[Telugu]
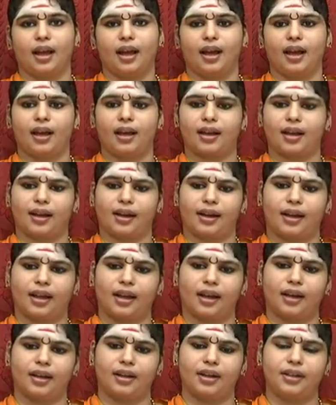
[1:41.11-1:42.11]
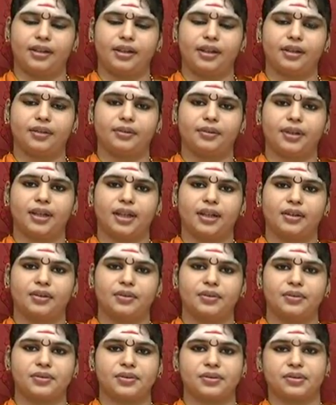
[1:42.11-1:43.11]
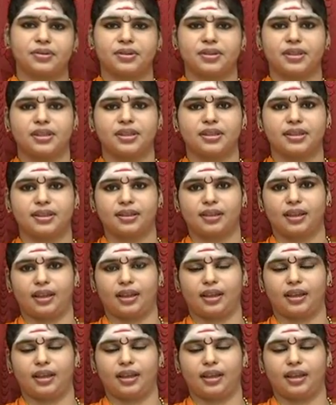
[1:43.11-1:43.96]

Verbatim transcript: ఆ గణాలన్నింటినీ కూడాను సృష్టించింది